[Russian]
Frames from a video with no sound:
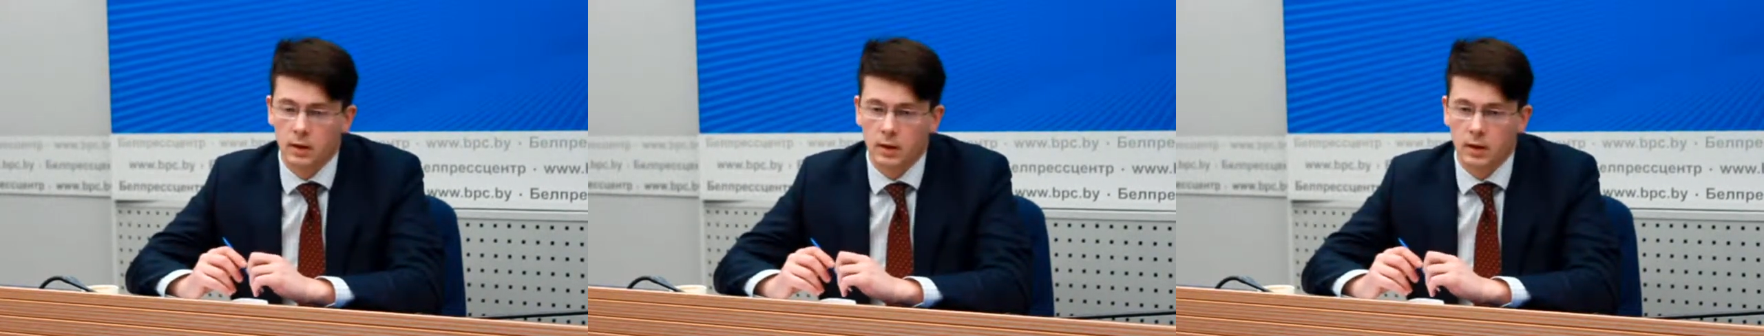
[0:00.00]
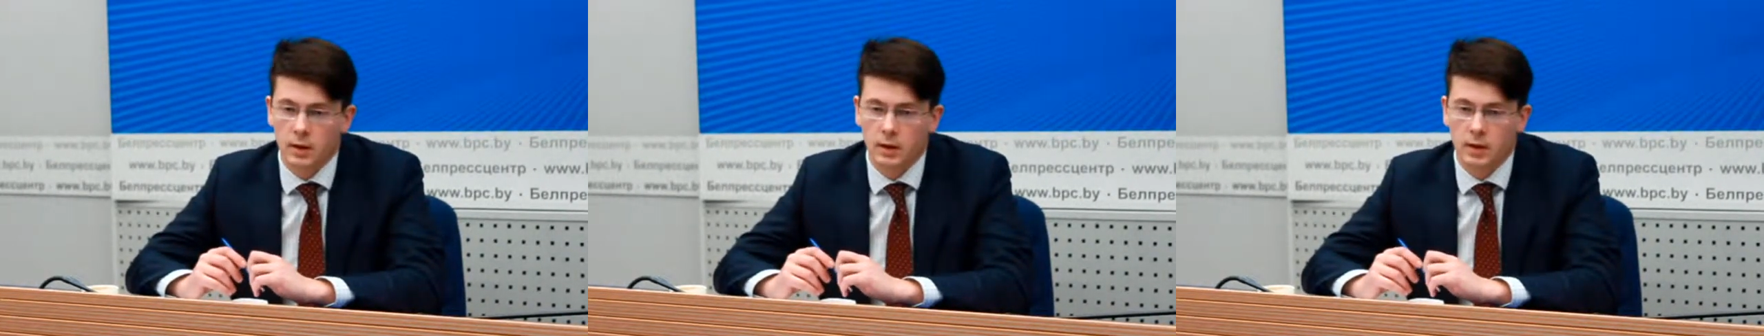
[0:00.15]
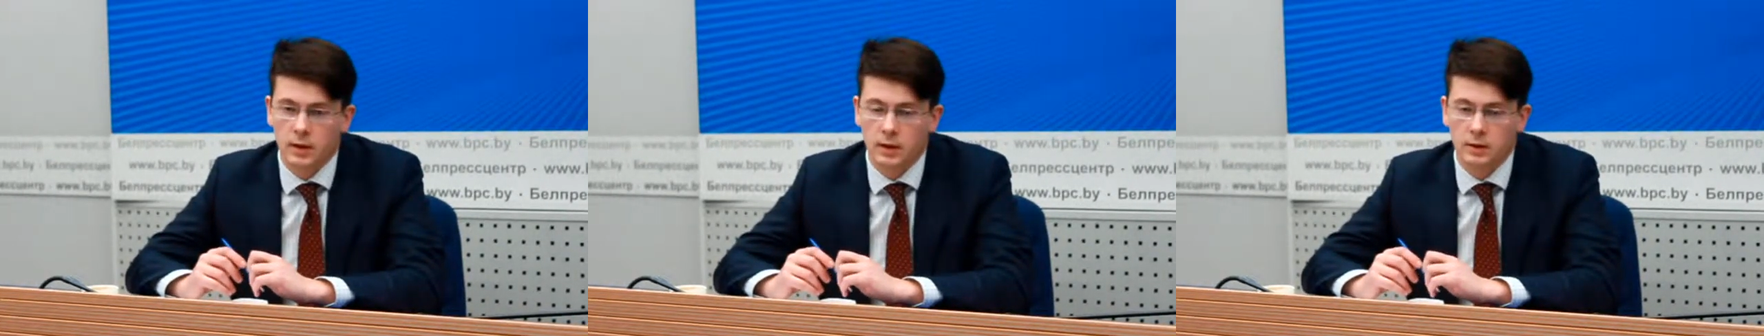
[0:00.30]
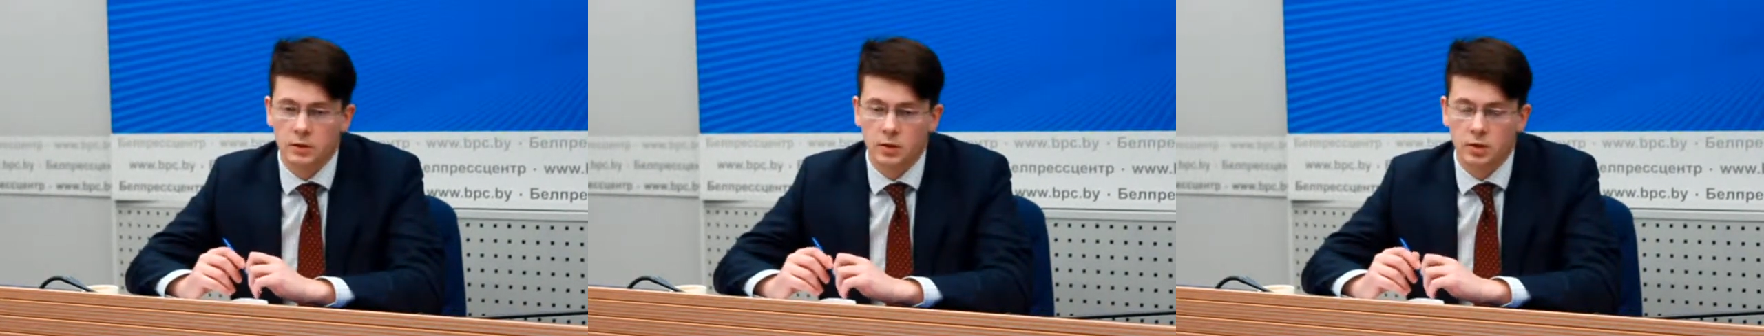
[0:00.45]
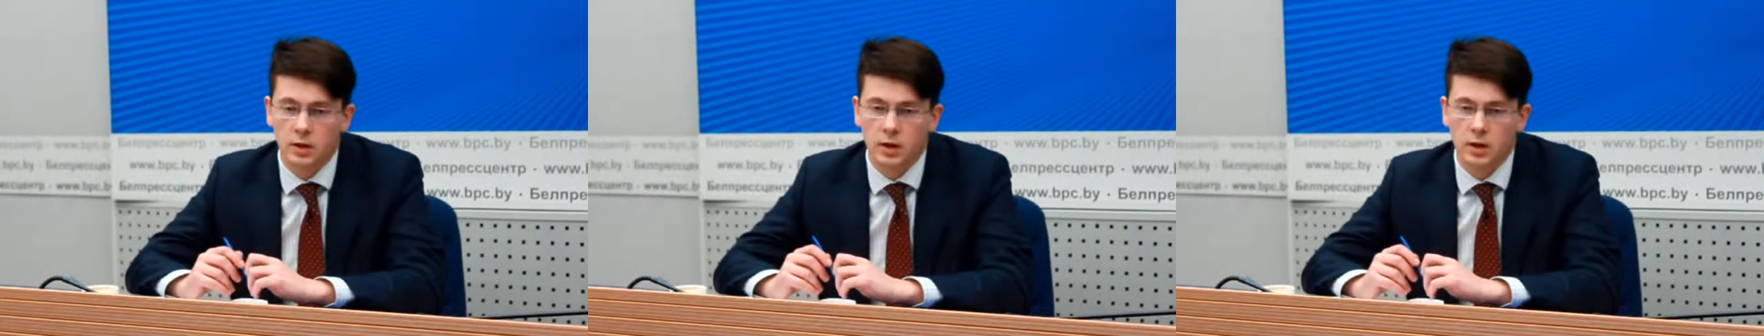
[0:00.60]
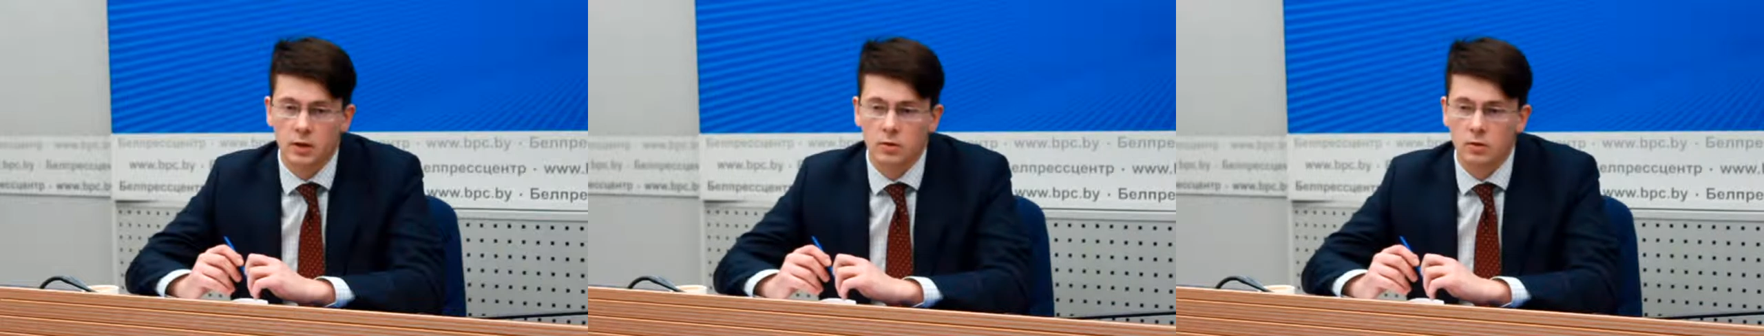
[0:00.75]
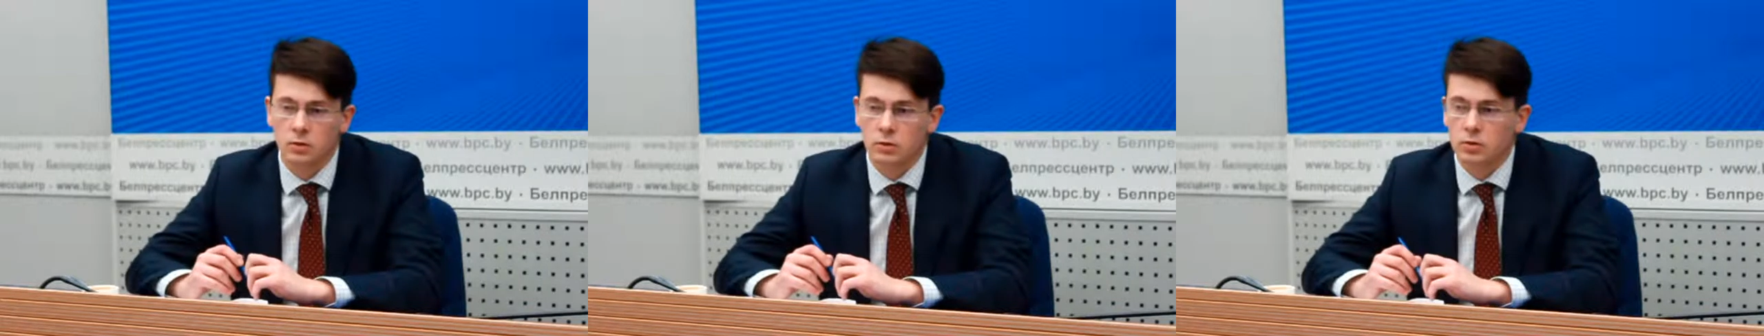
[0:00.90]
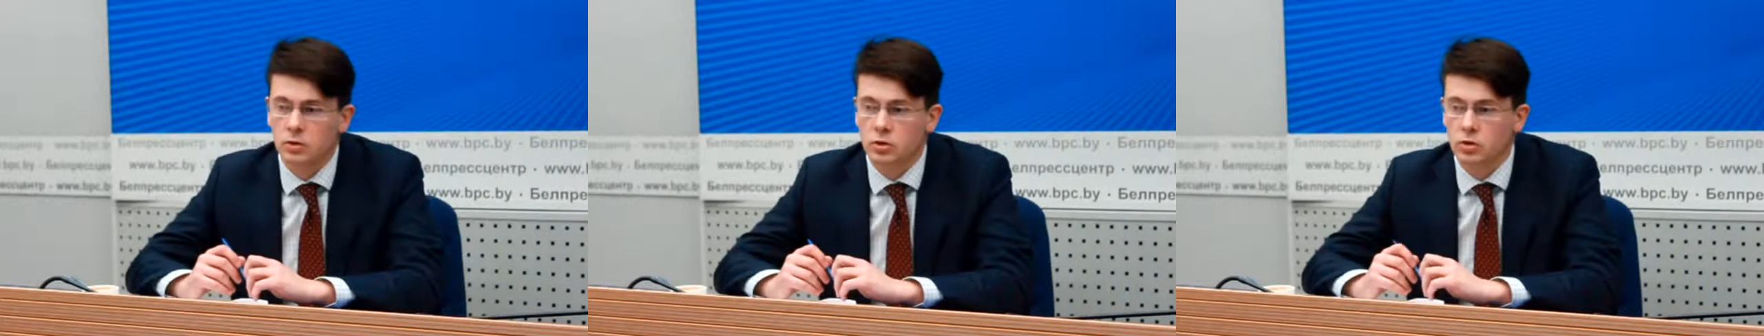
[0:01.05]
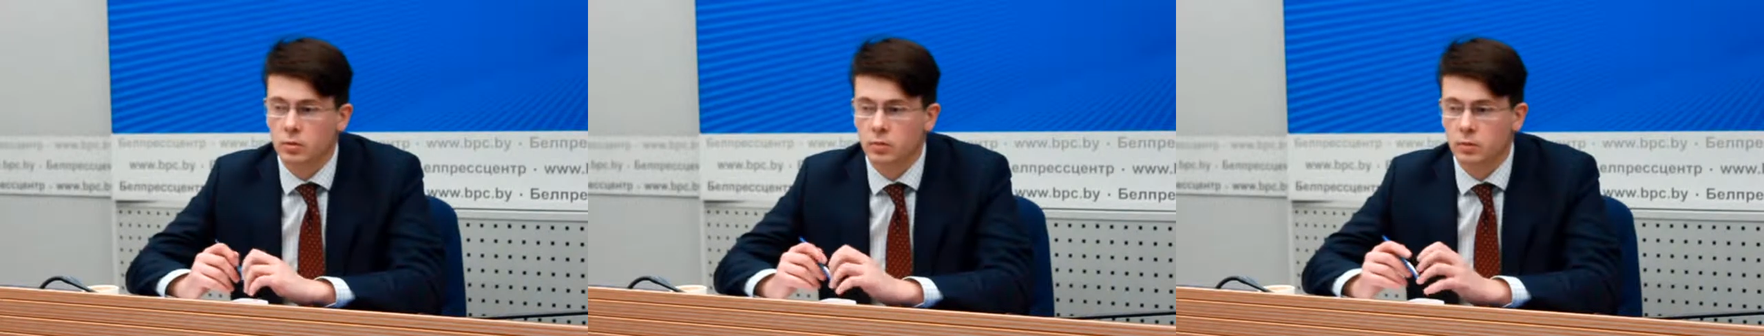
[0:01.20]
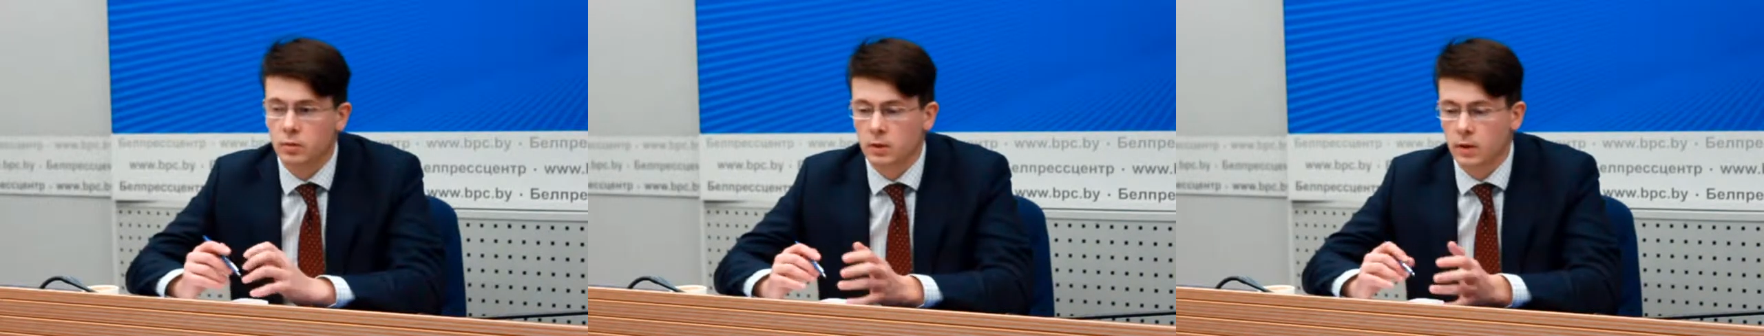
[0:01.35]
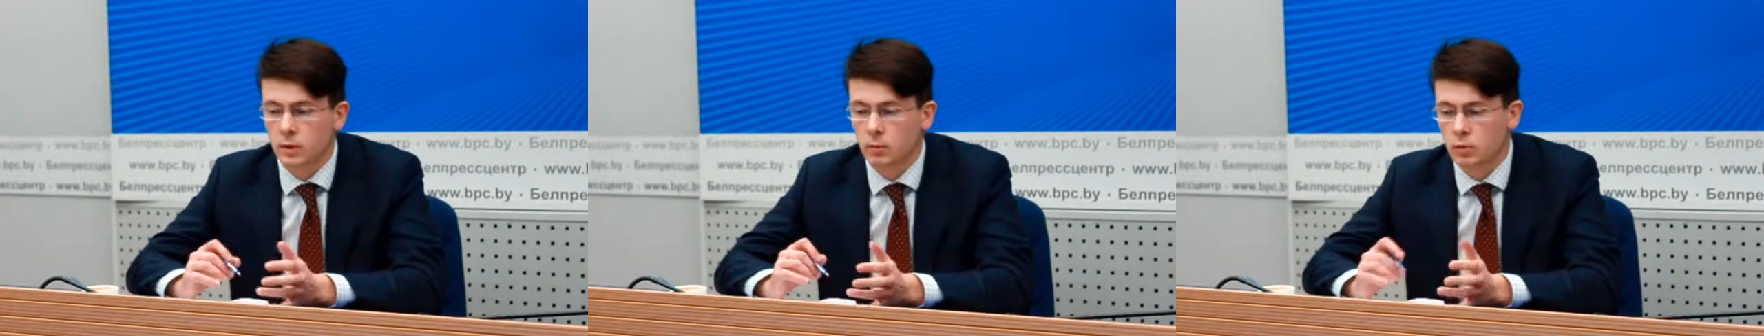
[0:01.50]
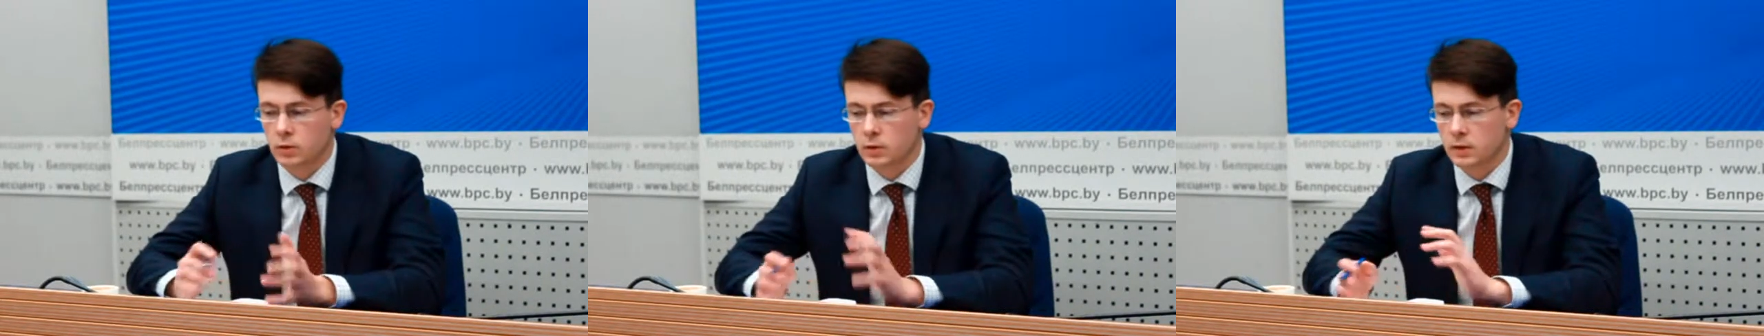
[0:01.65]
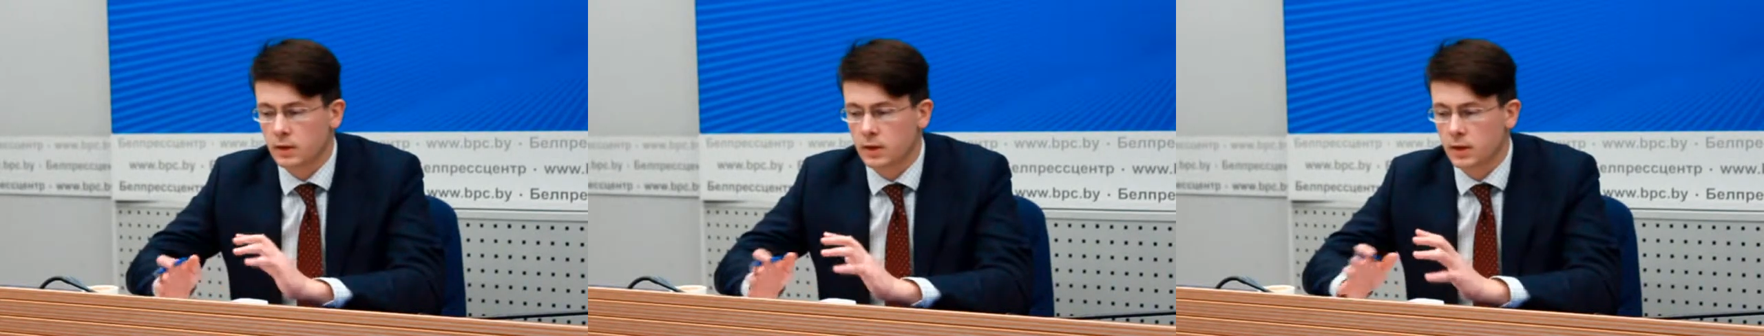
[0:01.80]
А, к сожалению, чтобы
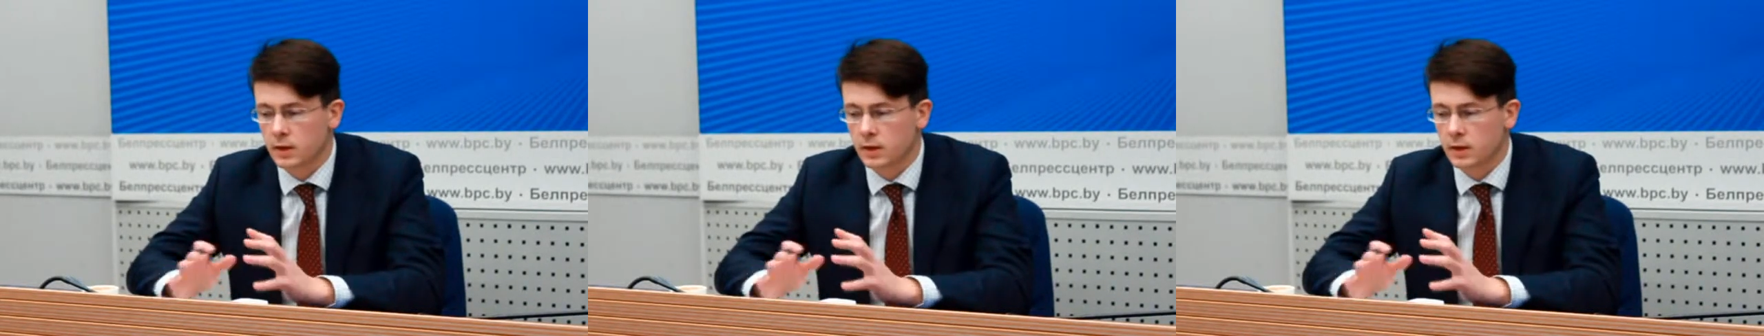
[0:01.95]
работали